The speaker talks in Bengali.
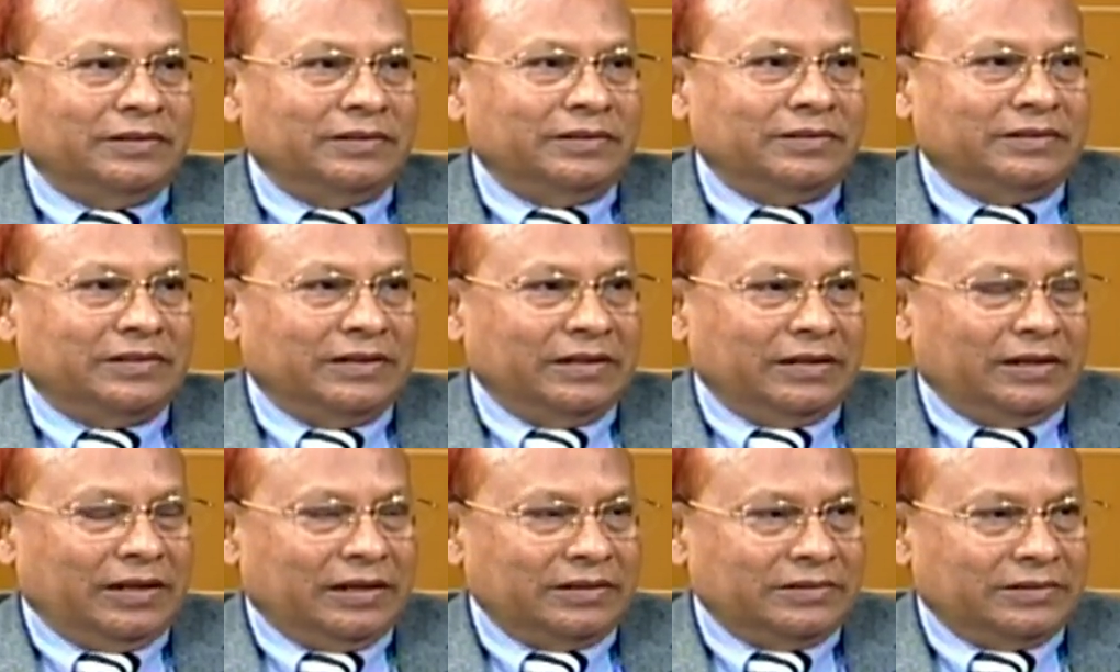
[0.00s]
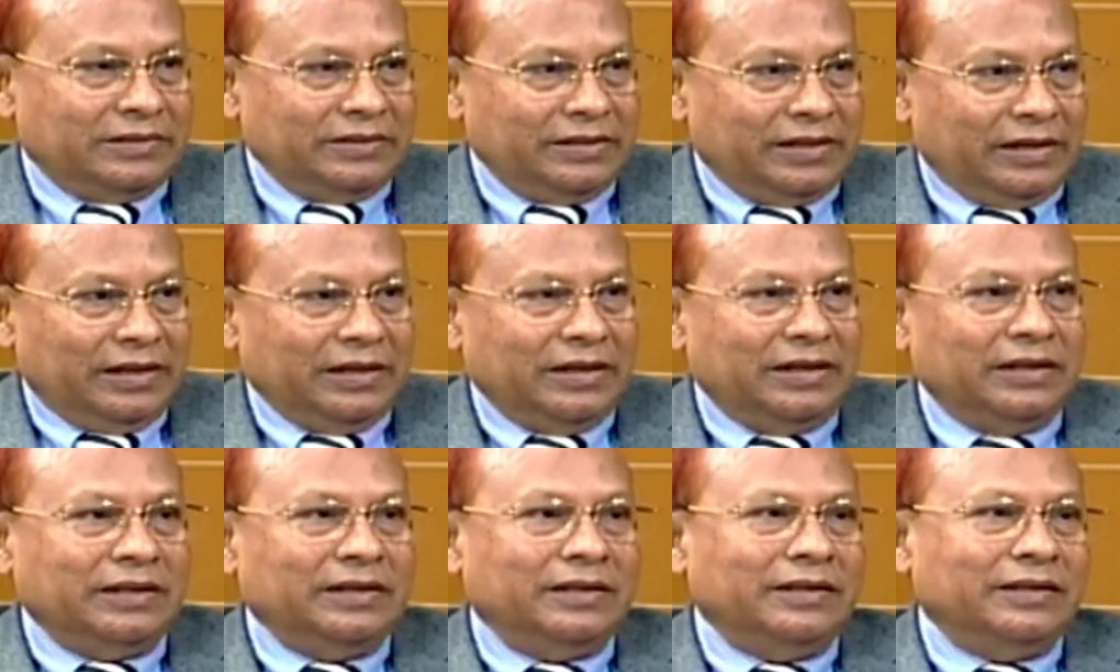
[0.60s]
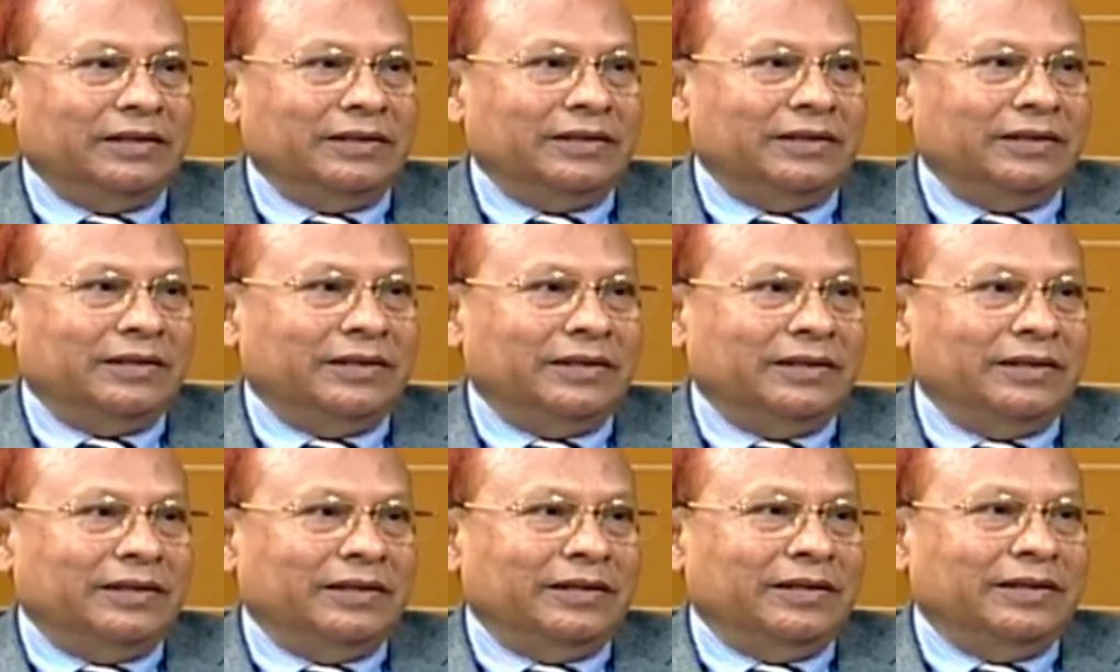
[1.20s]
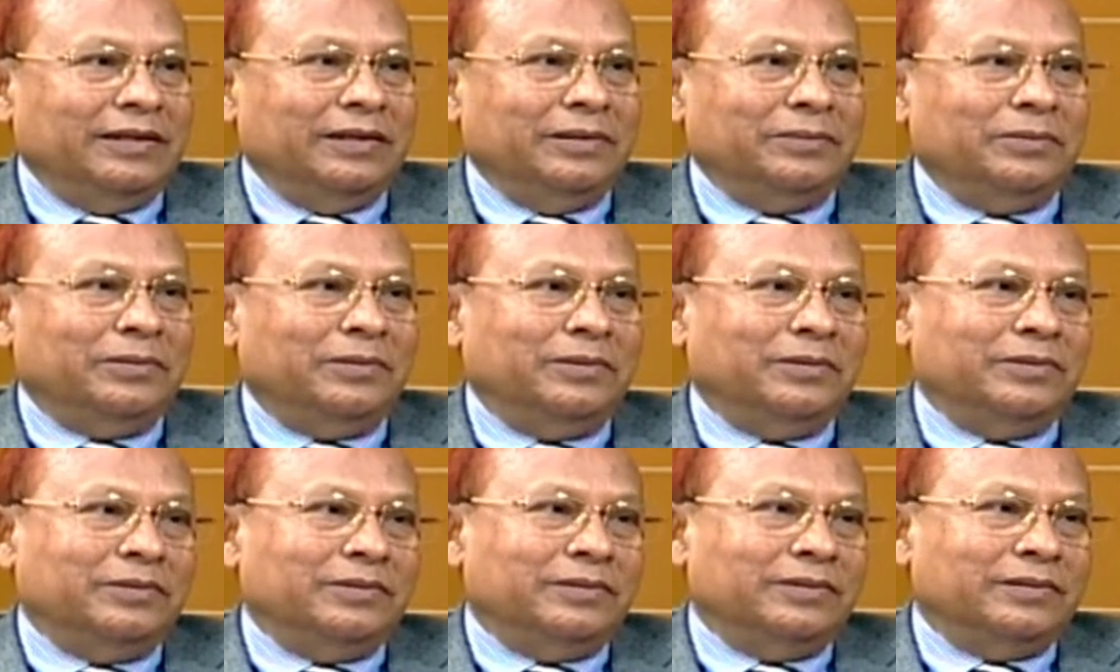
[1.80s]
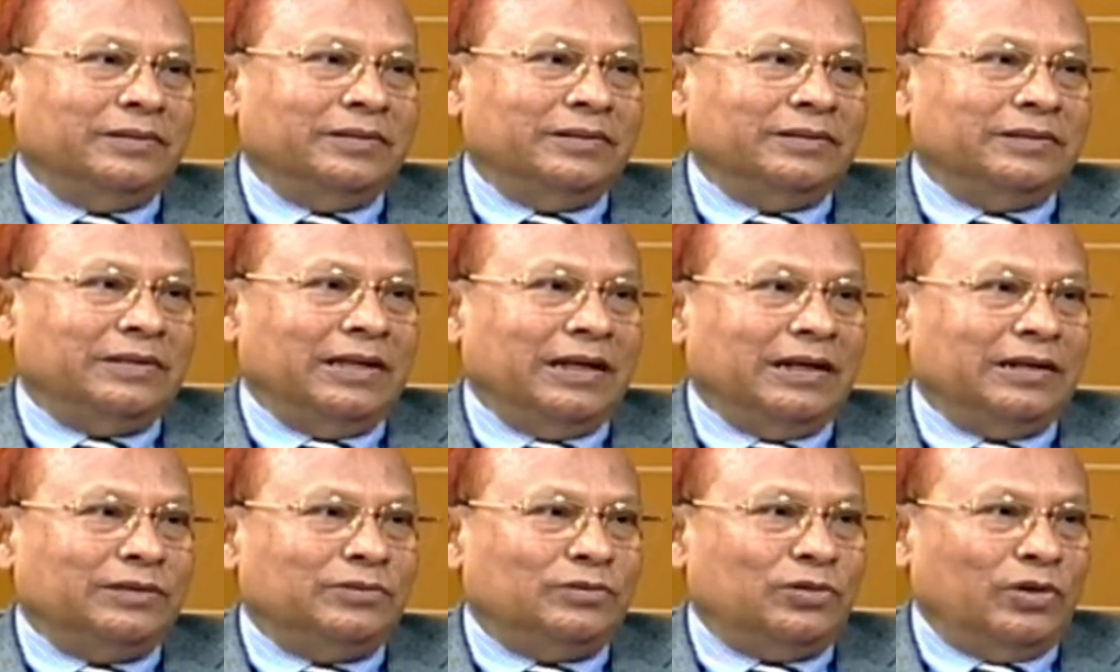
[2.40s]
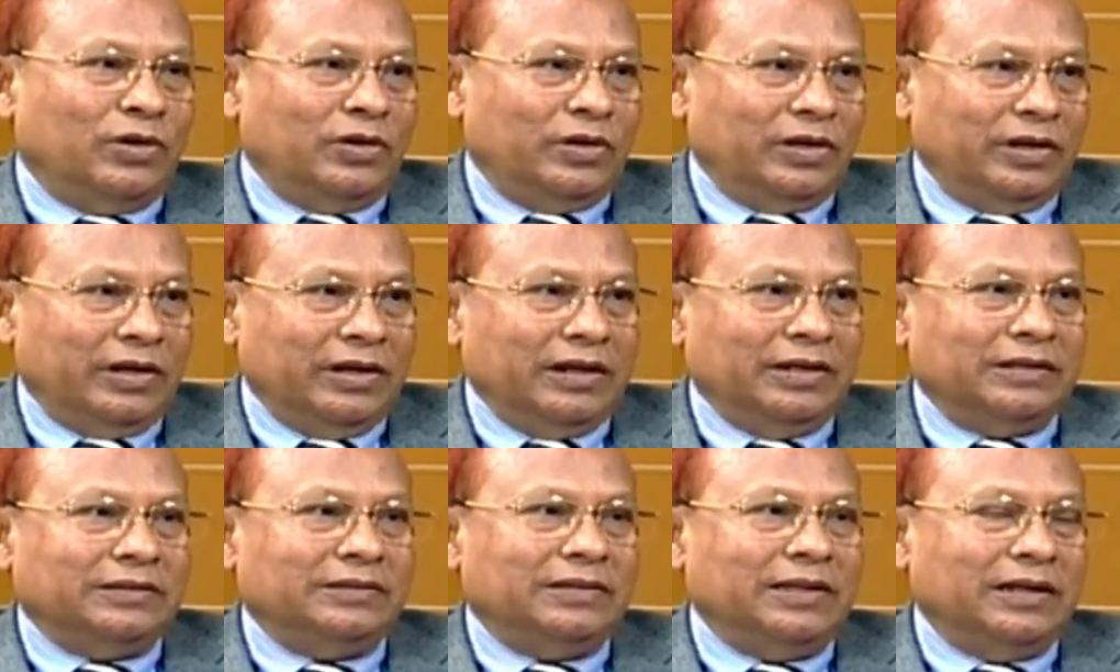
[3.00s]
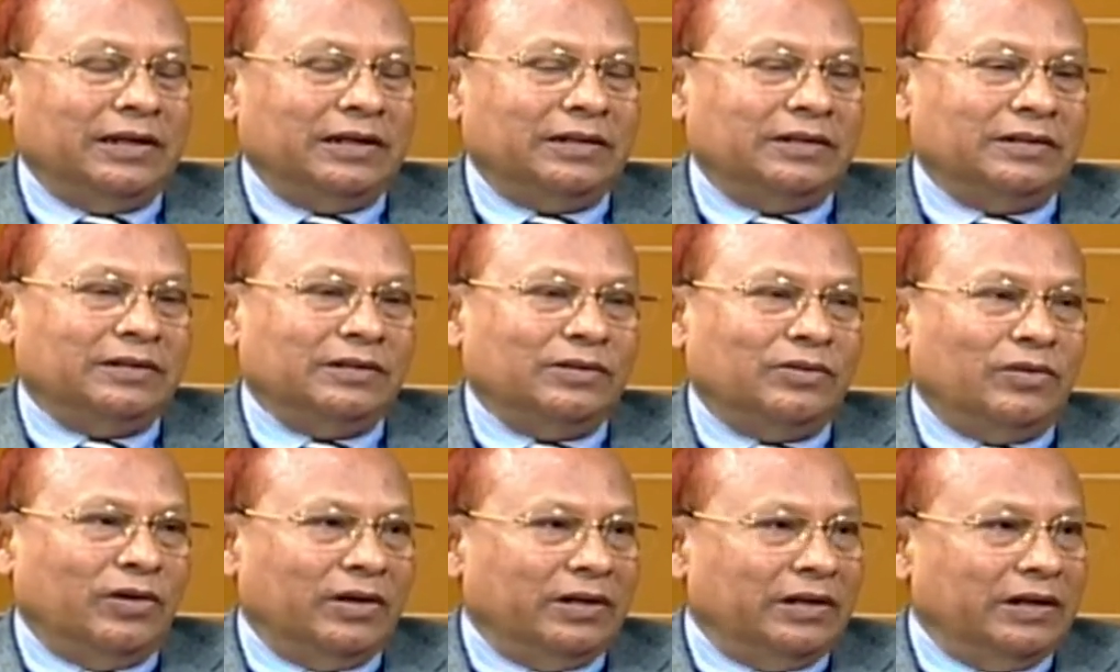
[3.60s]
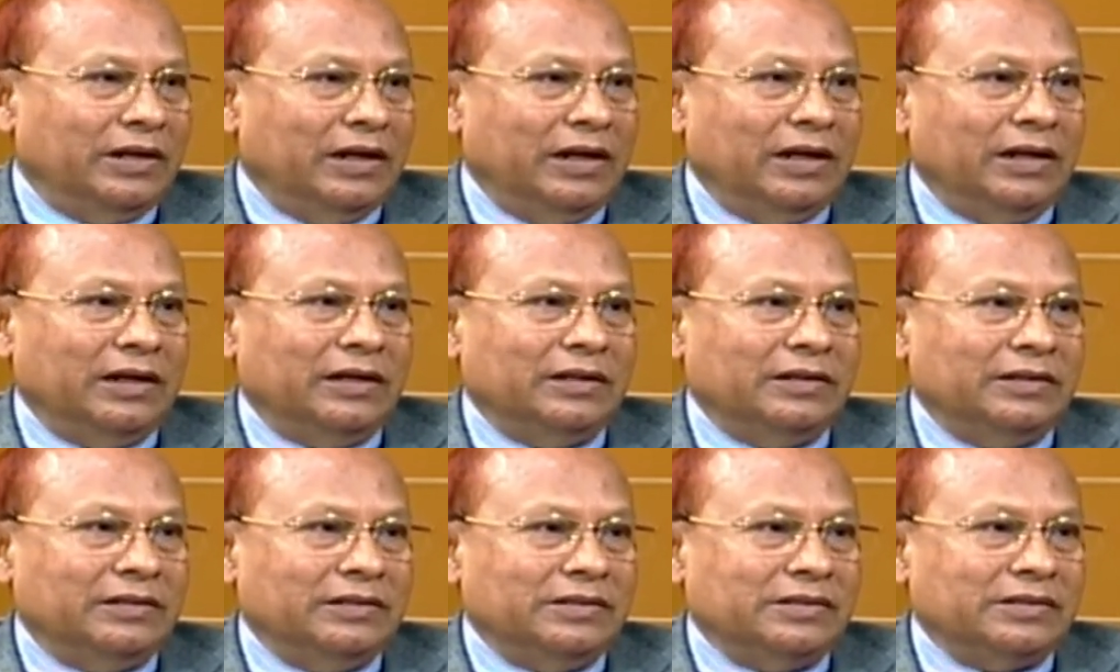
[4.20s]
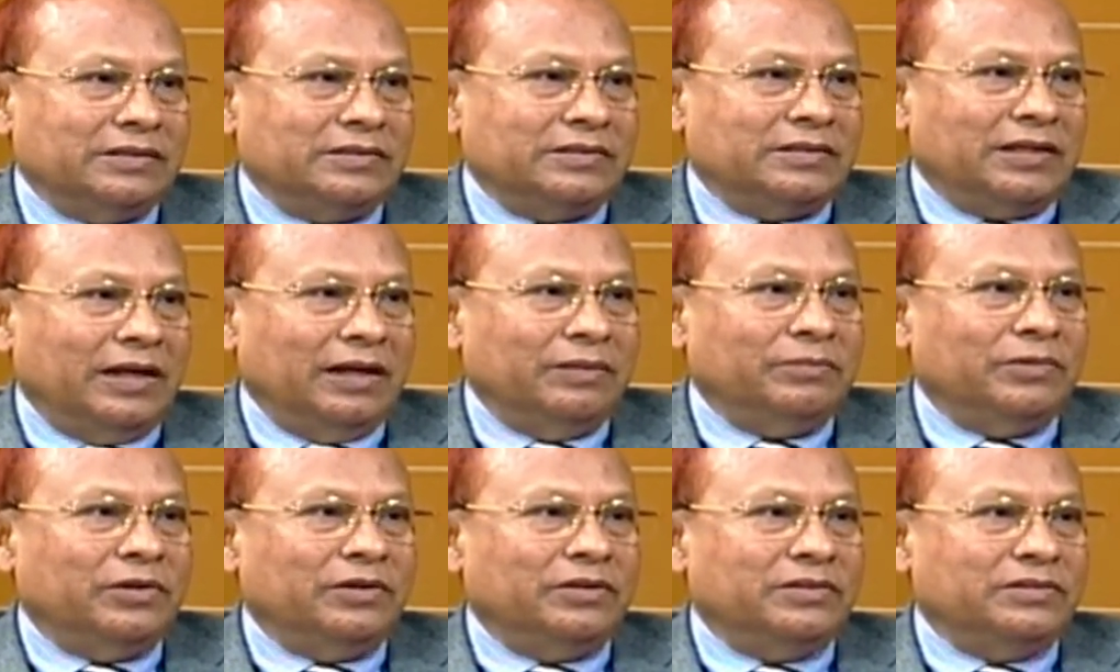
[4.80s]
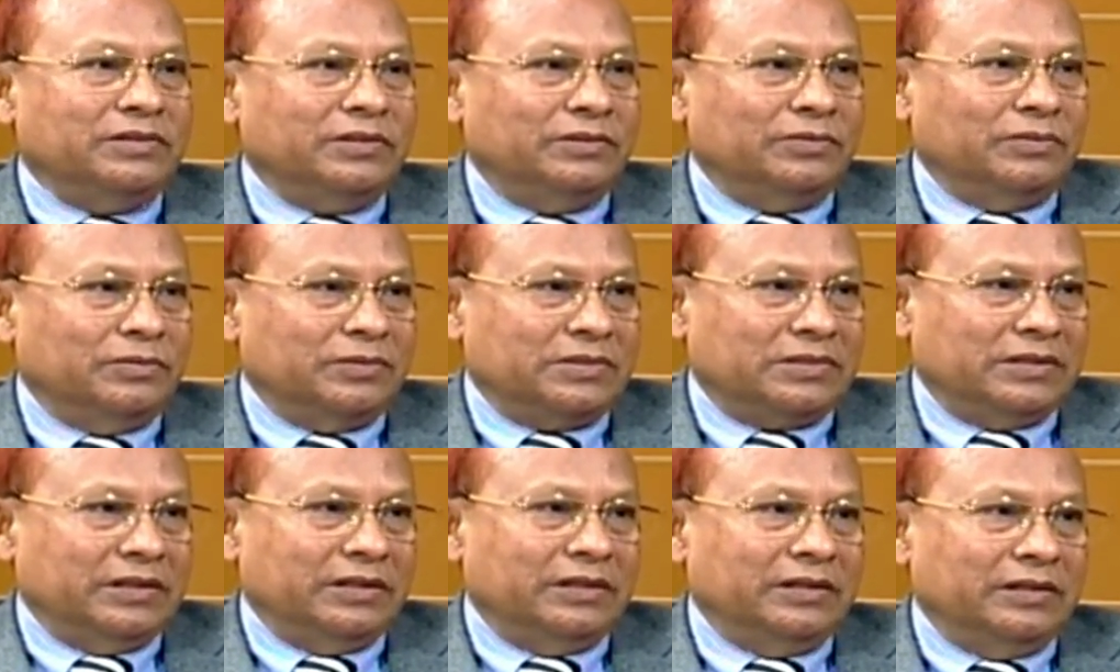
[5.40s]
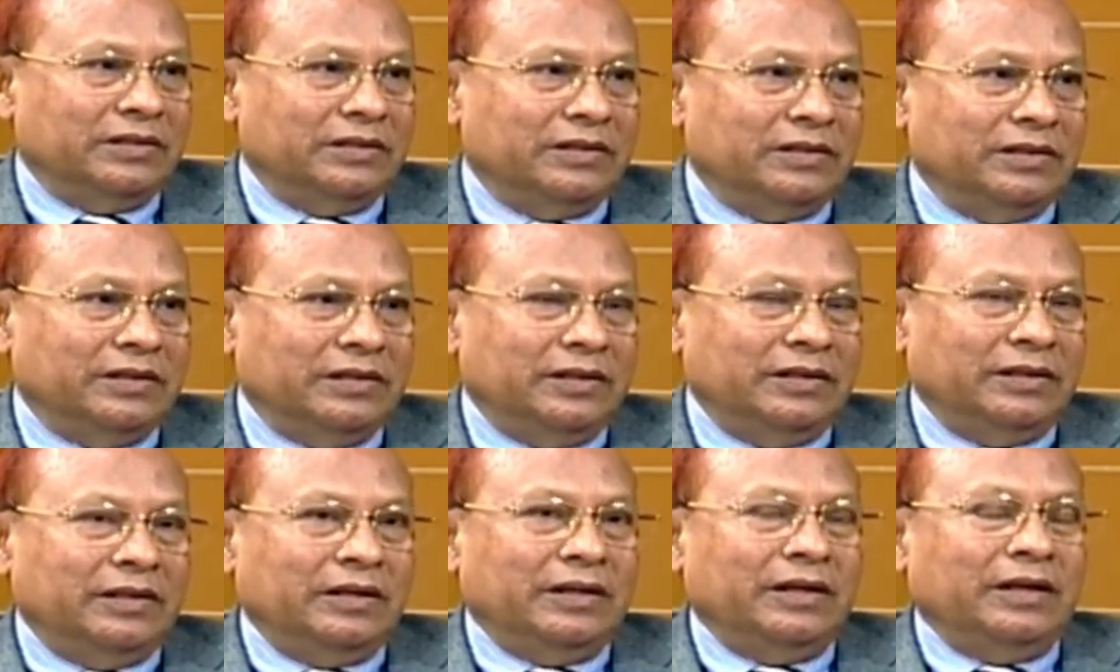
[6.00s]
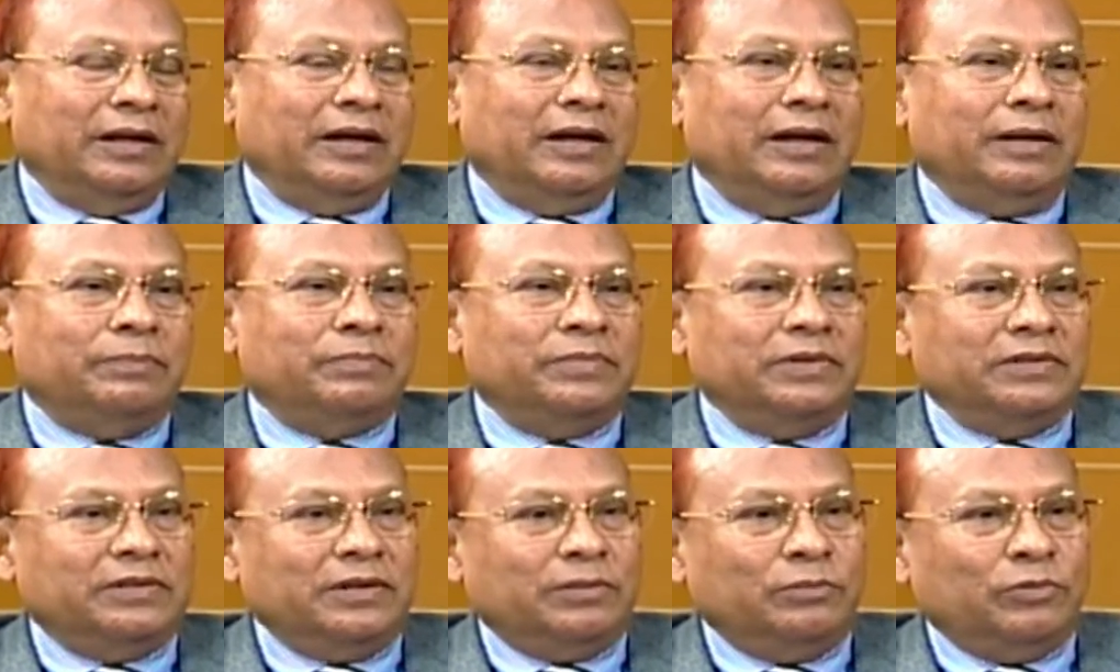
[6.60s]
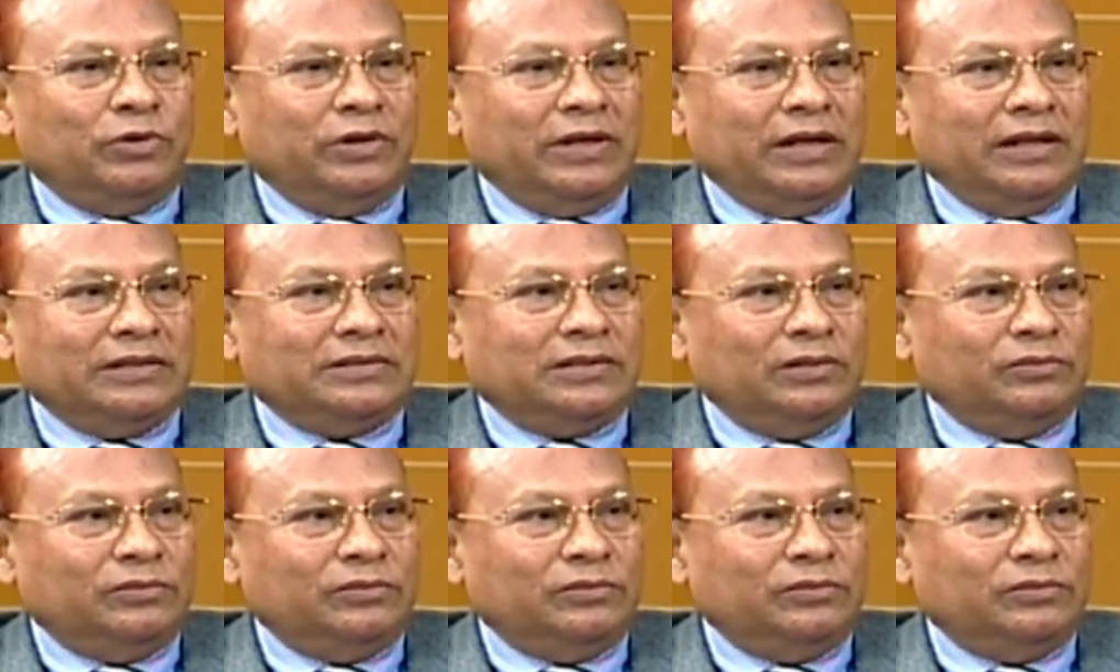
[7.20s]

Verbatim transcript: শেখ হাসিনা এবং তার তনয়া তার কন্যা সাইমা ওয়াজেদ হোসেন আপনাদের মনে আছে